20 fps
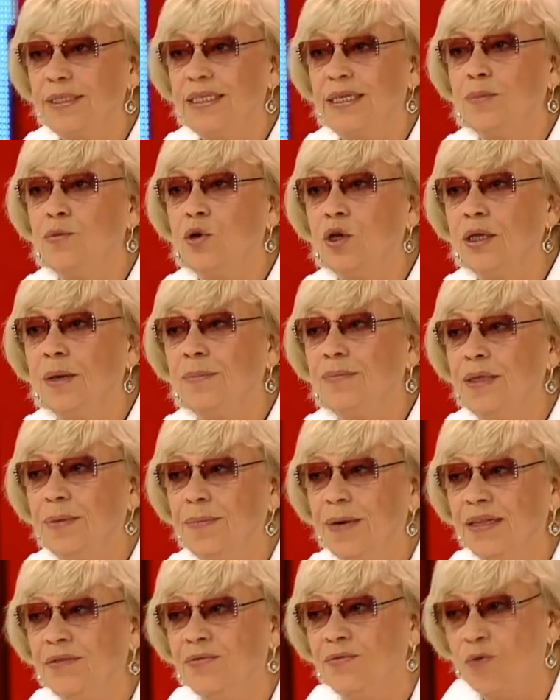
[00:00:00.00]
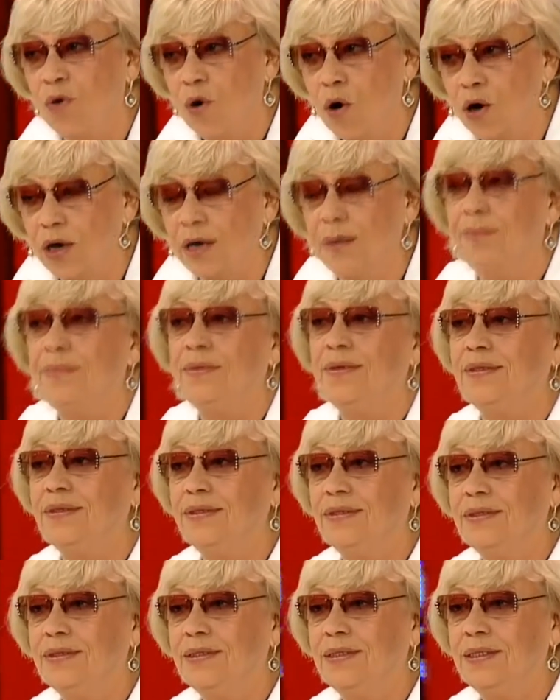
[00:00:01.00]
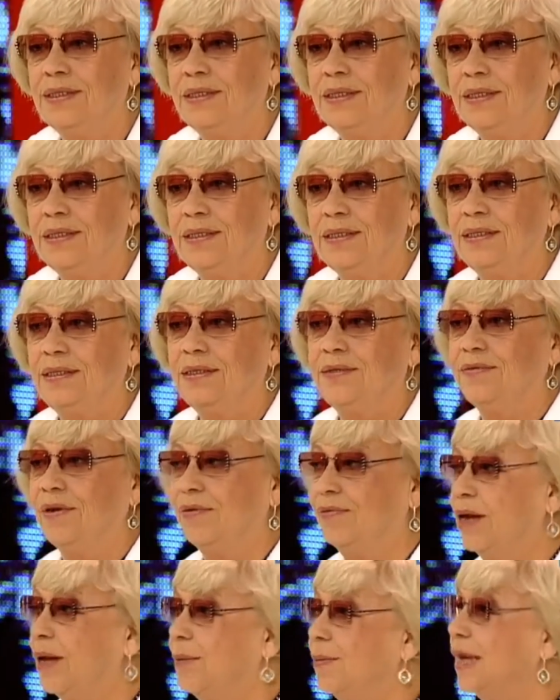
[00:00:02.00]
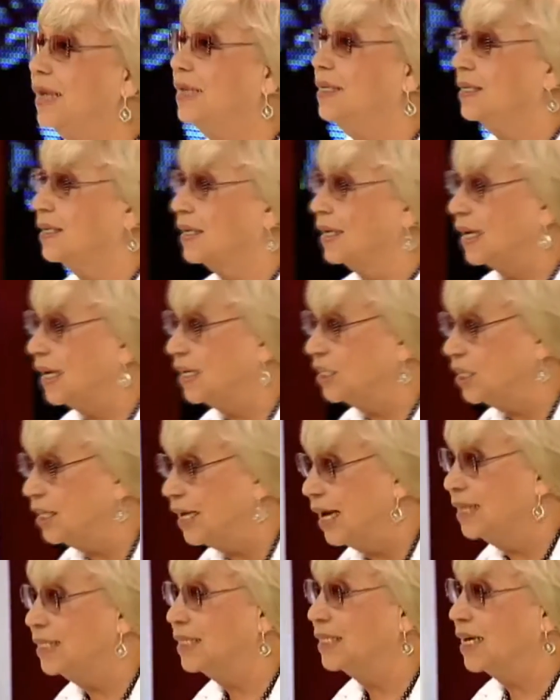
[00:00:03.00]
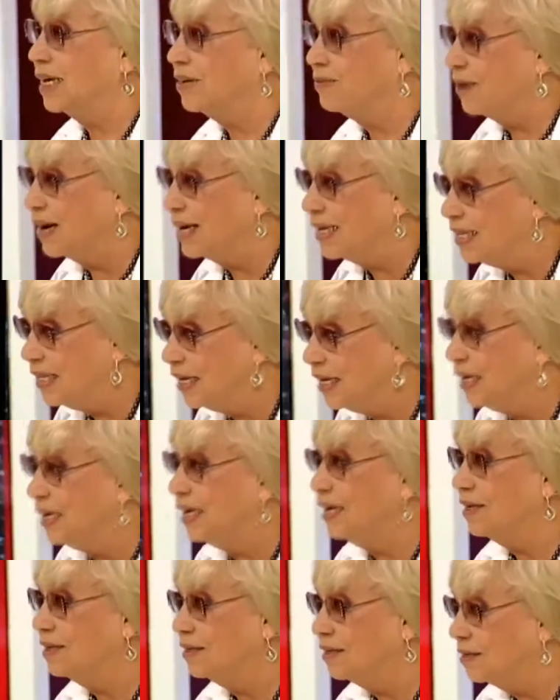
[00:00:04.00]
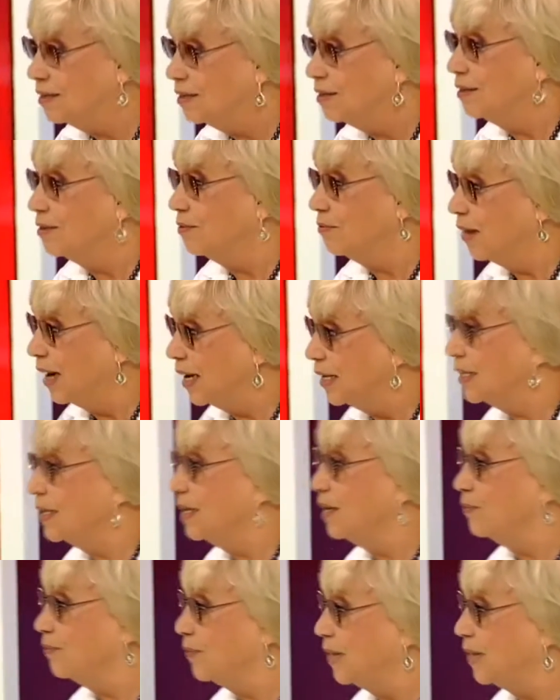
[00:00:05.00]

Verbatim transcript: Симоном де Монфором во время гражданской войны в Англии в